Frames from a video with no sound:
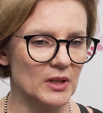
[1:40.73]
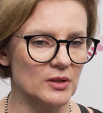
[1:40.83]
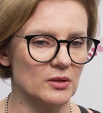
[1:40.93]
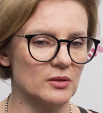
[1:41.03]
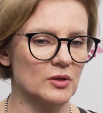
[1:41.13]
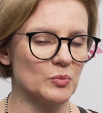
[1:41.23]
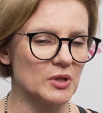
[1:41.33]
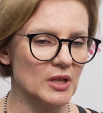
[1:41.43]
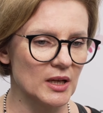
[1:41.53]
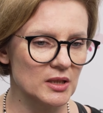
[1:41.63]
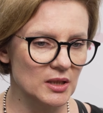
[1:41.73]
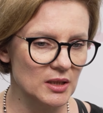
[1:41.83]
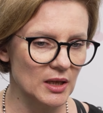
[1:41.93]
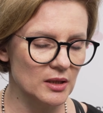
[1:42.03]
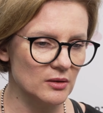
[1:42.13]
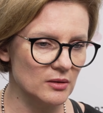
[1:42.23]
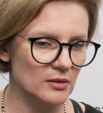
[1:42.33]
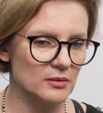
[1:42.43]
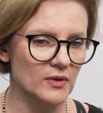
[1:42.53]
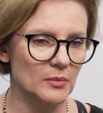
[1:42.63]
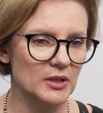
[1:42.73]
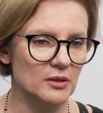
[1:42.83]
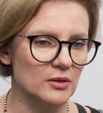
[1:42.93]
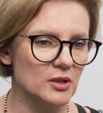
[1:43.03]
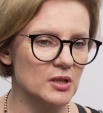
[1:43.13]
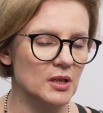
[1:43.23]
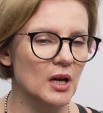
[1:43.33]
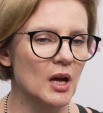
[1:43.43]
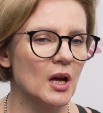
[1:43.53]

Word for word: czy, czy szpiczaka, czy generalnie rozrostów hematologicznych,